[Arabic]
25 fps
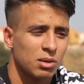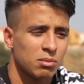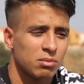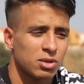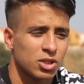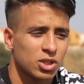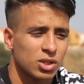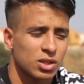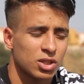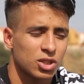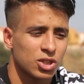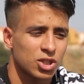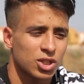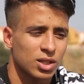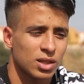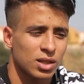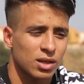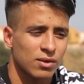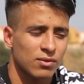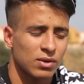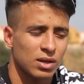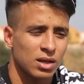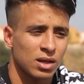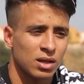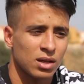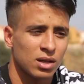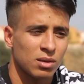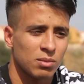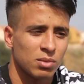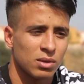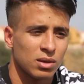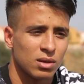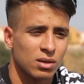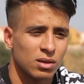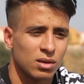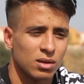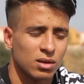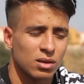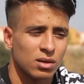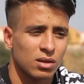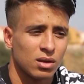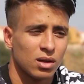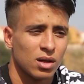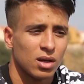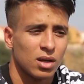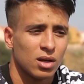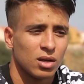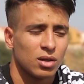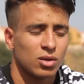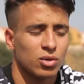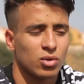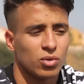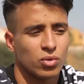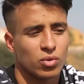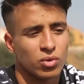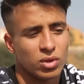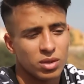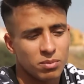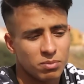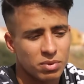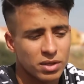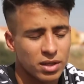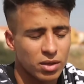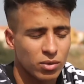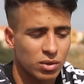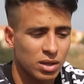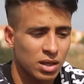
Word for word: باش نشارك في الالعاب الاولمبيه